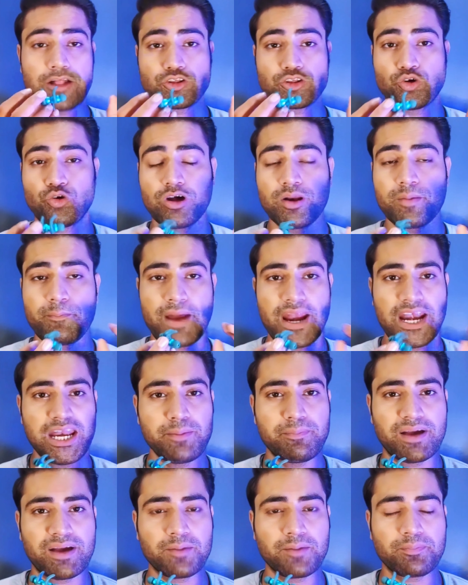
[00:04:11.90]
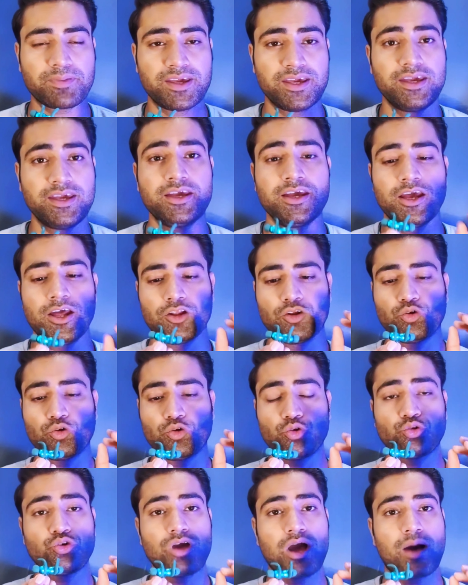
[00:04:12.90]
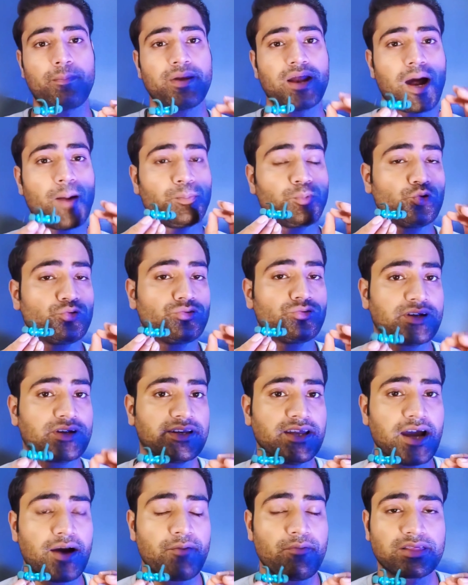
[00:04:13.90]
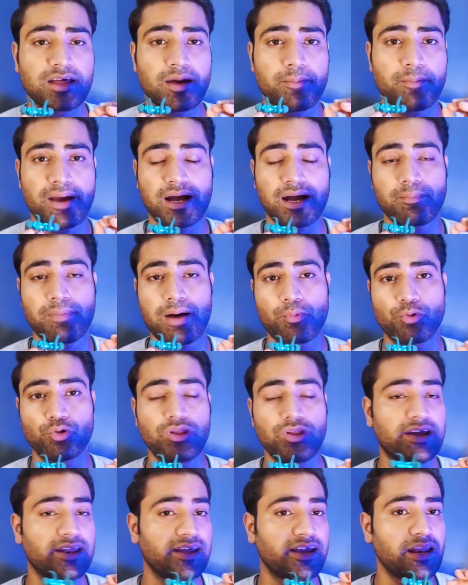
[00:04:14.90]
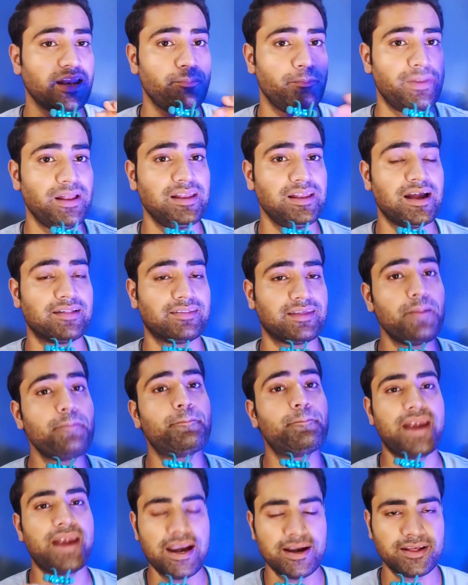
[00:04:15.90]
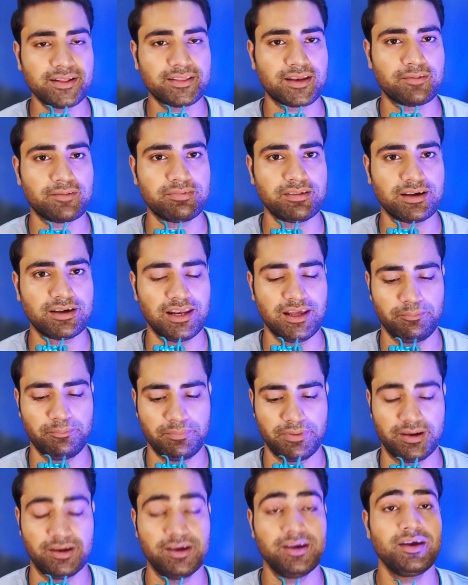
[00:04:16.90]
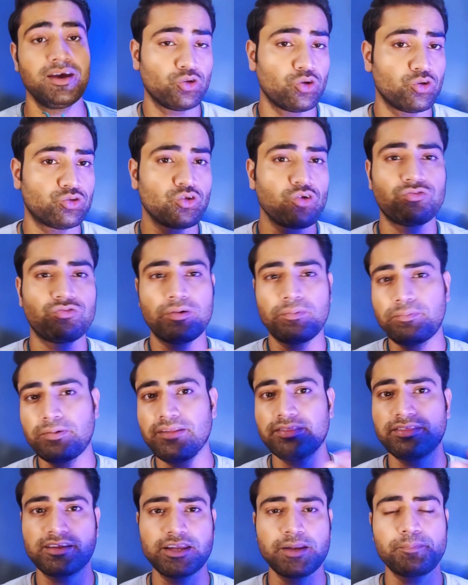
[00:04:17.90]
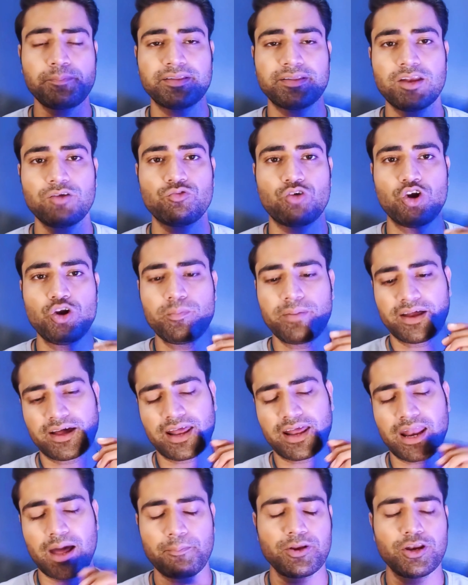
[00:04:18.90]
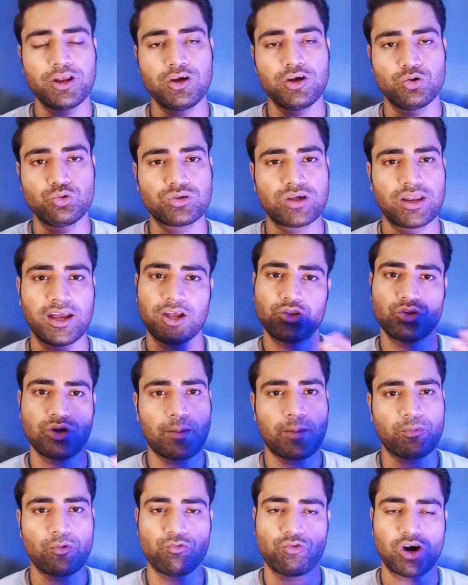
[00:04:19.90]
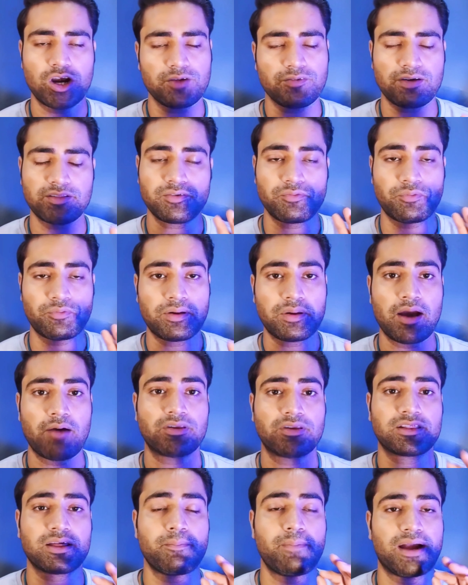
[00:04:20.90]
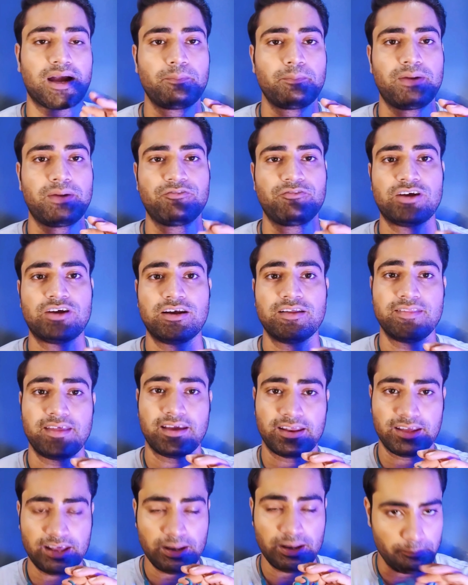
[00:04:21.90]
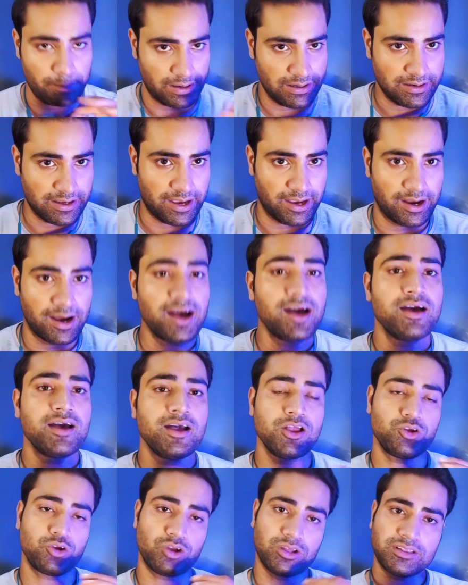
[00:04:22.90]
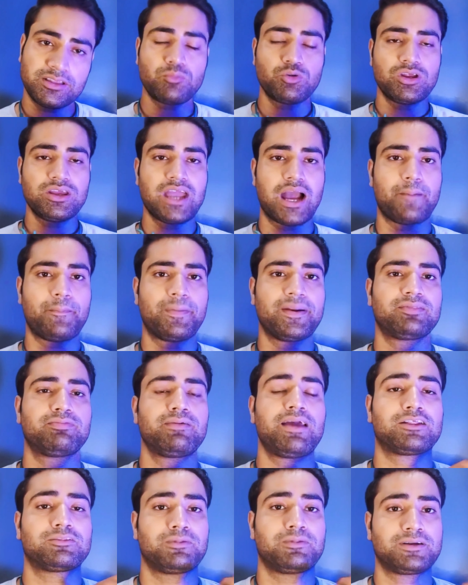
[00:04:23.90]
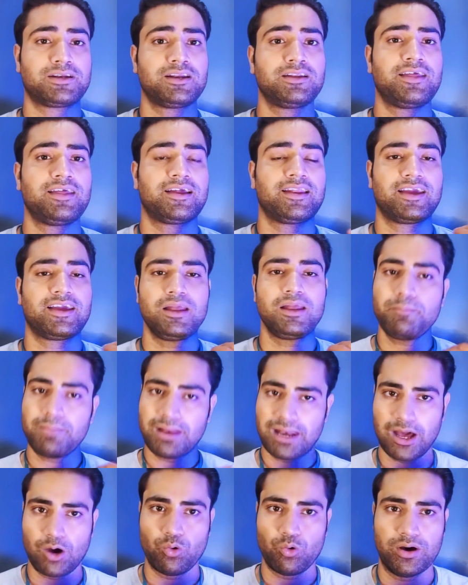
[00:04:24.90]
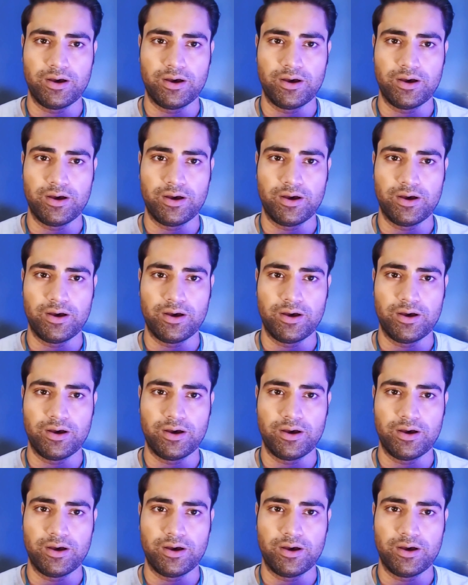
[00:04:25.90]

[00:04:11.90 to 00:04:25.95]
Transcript: बात करो अगर बैटरी बैकअप की तो दोस्तों यहाँ पर अपटू सिक्सटी आवर्स का बैकअप आपको देखने के लिए मिल जाता है ब्रांड की तरफ से क्लेम में तो दोस्तों फिफ्टी सिक्सटी परसेंट वॉल्यूम पर अगर आप इन्हें यूज करेंगे तो आपको फोर्टी फाइव से फिफ्टी आवर्स का बैकअप आप डेफिनेटली देखने के लिए मिल जाएगा इतना मुझे यहाँ पर इसमें एक्सपेक्टेड देखने के लिए मिला